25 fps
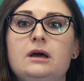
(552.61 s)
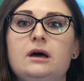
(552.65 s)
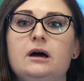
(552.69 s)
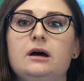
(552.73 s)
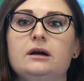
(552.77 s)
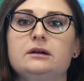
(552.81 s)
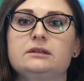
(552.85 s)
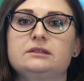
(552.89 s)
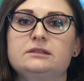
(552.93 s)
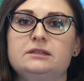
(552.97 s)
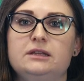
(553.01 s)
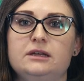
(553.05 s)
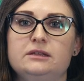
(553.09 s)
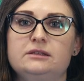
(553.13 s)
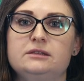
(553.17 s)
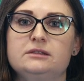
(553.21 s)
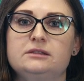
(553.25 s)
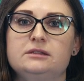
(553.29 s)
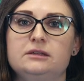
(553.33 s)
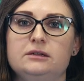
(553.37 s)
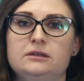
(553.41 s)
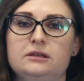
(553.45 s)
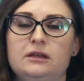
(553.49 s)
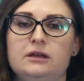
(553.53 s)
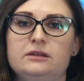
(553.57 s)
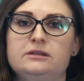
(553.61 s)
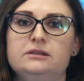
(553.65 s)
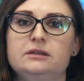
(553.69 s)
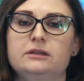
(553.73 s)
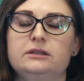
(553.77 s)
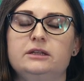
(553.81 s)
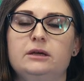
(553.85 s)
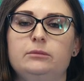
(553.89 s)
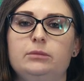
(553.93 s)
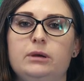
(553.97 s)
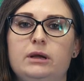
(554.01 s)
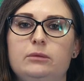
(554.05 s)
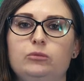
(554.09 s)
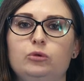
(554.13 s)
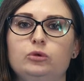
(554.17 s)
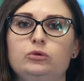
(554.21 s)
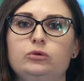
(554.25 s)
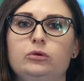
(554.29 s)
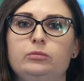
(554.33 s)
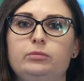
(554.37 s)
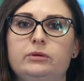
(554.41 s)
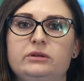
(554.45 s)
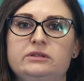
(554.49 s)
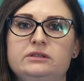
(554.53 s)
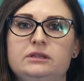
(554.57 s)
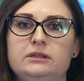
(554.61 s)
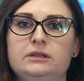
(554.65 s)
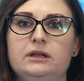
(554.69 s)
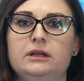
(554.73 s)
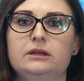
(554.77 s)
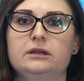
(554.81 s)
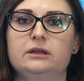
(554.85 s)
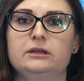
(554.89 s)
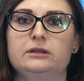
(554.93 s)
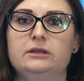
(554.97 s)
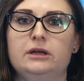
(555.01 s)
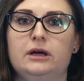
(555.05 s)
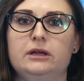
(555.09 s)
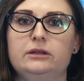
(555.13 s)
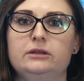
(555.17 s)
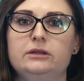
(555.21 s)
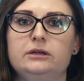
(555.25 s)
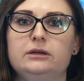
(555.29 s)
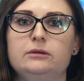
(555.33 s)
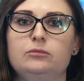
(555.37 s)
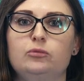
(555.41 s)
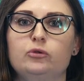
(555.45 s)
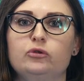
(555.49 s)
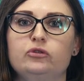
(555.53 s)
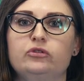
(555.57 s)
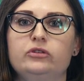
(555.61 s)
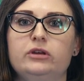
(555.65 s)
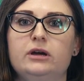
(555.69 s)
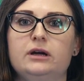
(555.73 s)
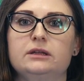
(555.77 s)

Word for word: А, кстати, согласие на обработку персональных данных можно